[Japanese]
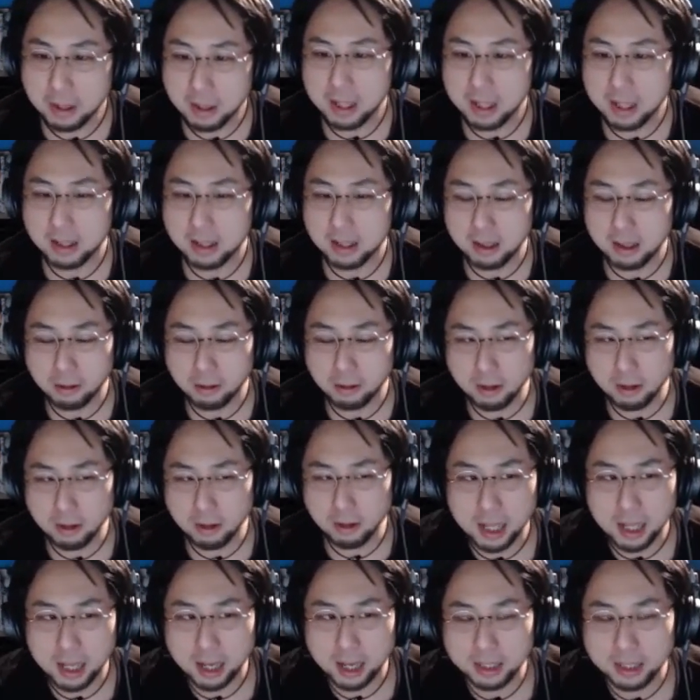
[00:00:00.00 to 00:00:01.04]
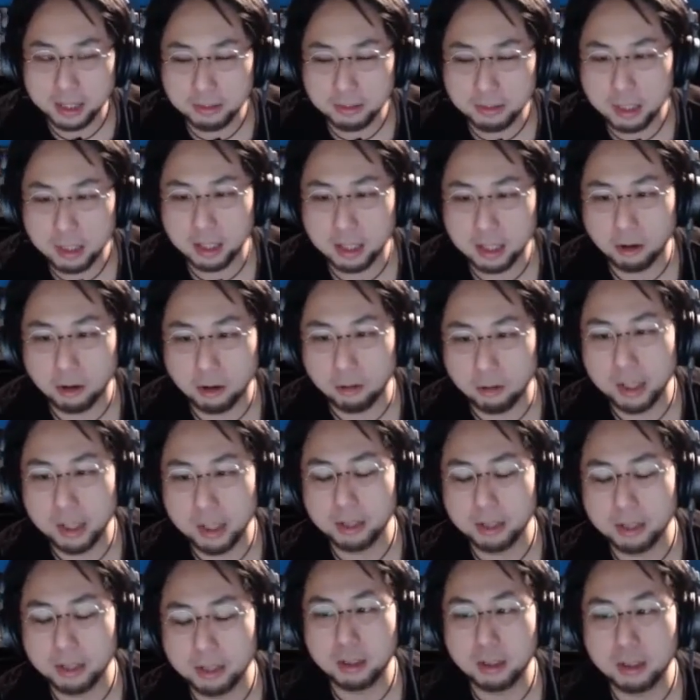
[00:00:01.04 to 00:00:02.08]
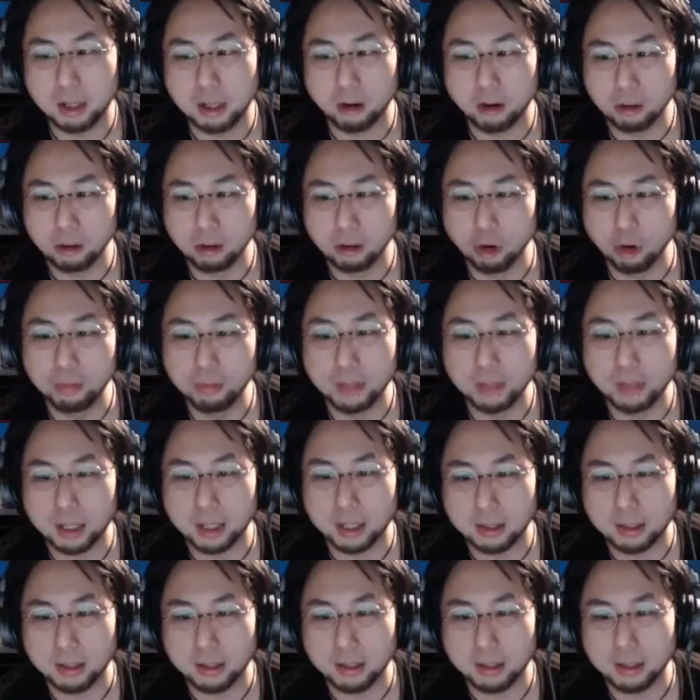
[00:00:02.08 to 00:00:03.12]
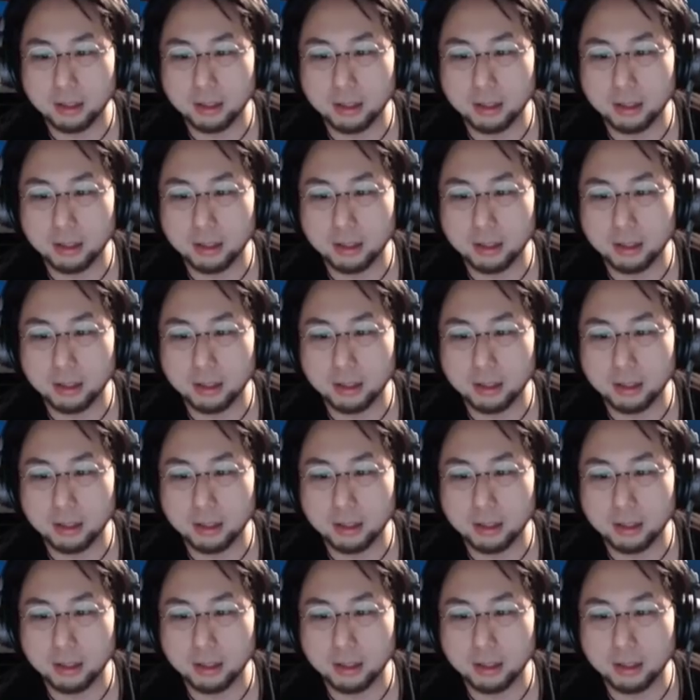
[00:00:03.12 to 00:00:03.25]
ニコ生で初めてコメント打ったのがノブだったんだよ。